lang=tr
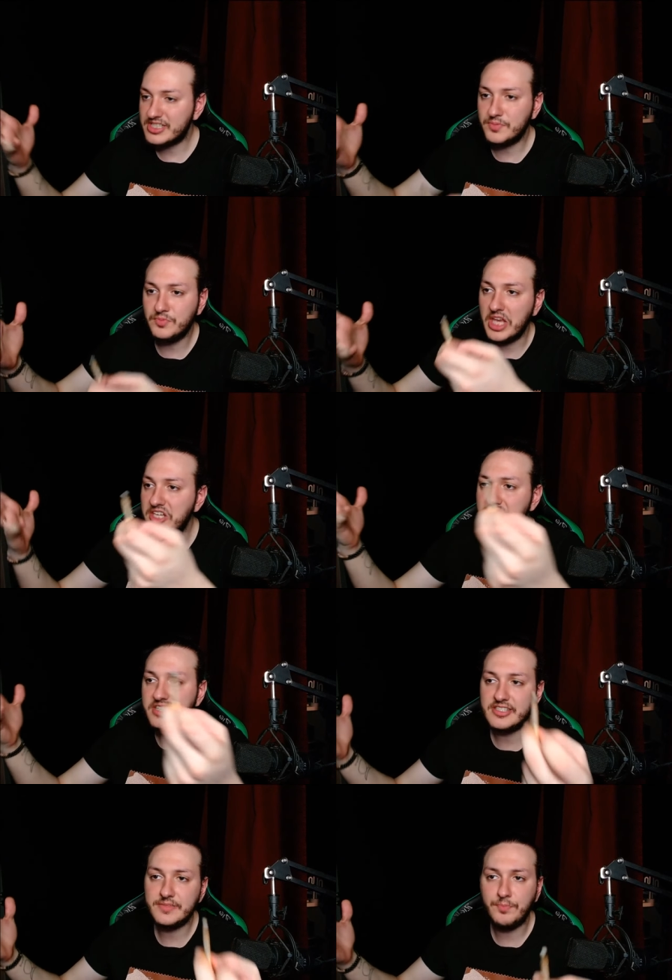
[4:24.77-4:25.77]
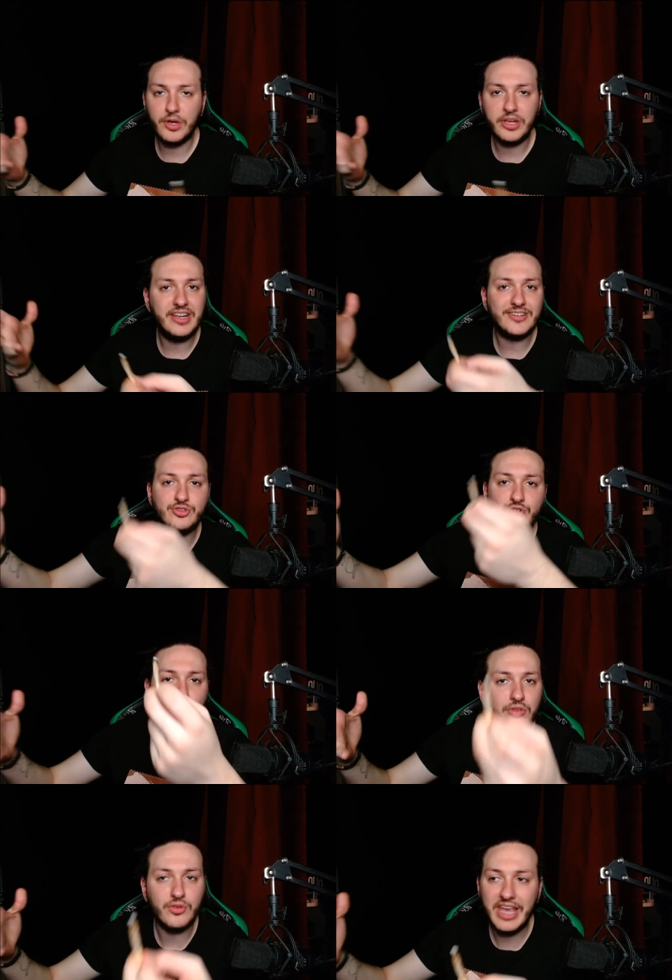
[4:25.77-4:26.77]
değişik
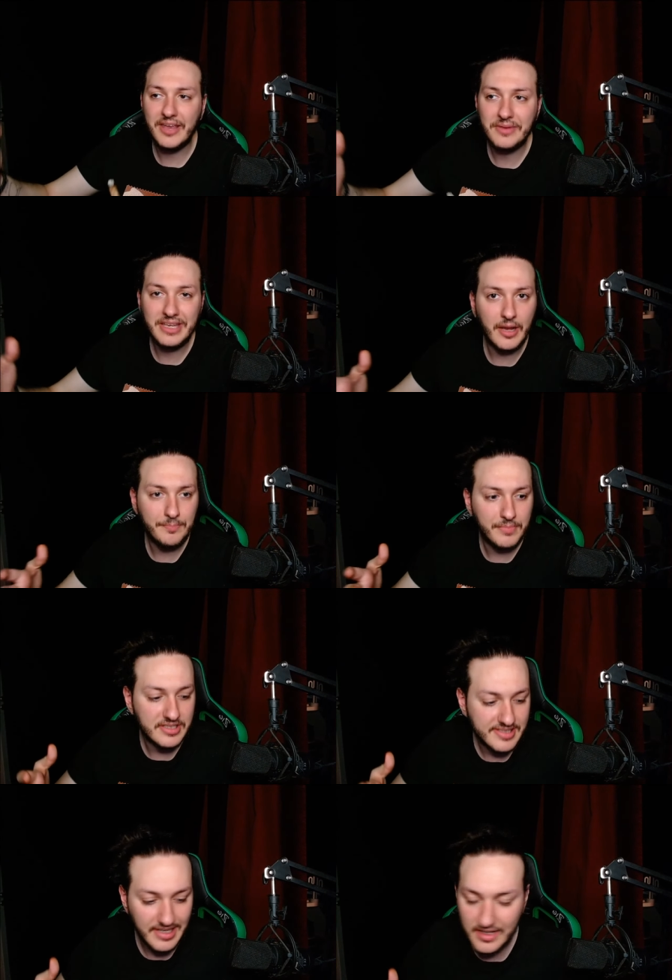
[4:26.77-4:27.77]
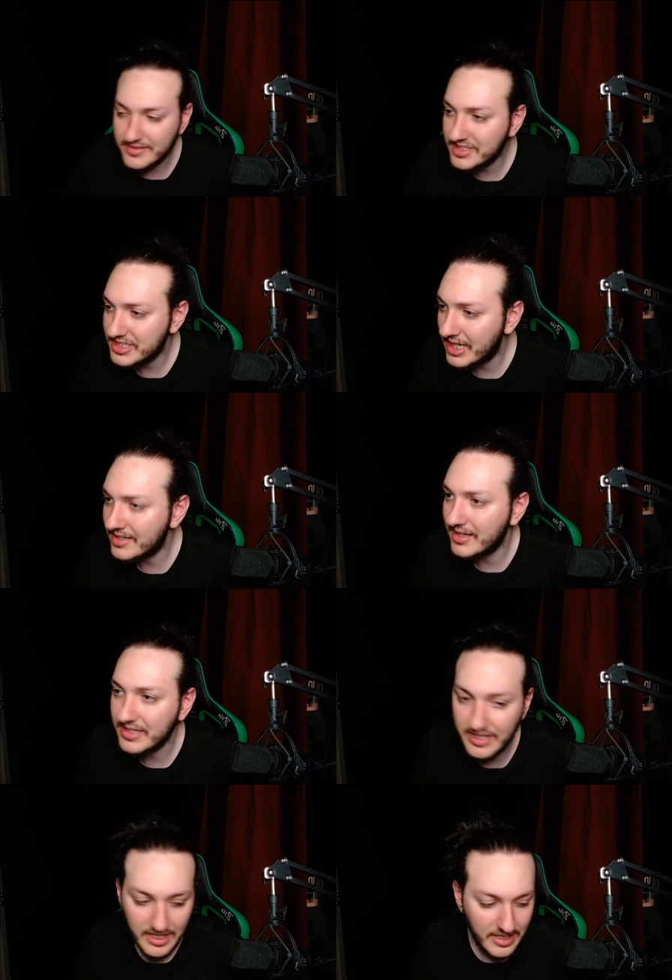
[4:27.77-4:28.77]
spekülasyon gaming yapmanız da yanlış yani hani